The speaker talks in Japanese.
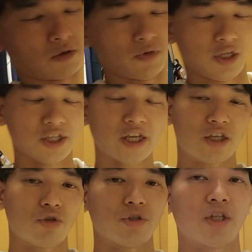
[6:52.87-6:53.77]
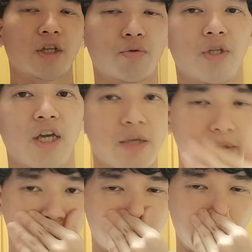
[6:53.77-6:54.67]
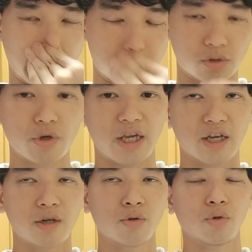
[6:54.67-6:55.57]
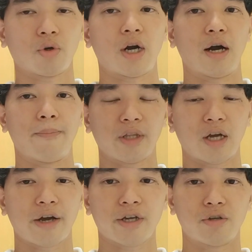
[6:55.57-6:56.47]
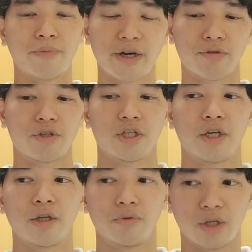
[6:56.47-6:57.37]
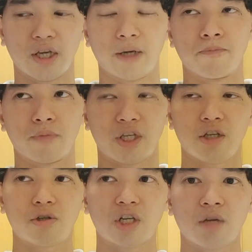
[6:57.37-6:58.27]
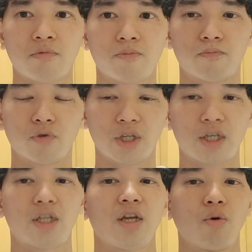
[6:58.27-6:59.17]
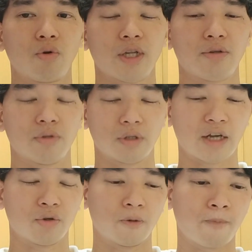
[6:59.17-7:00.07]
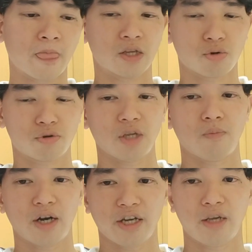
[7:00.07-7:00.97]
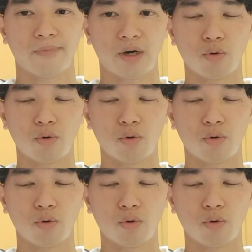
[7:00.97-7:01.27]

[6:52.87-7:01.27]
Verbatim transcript: まあ、2009年なので、今みたいにすごいエアロロードがまだ流行る前の時代なので、まあ、ヒルクライムもできて、オールダウンあの直線も速い、まあ、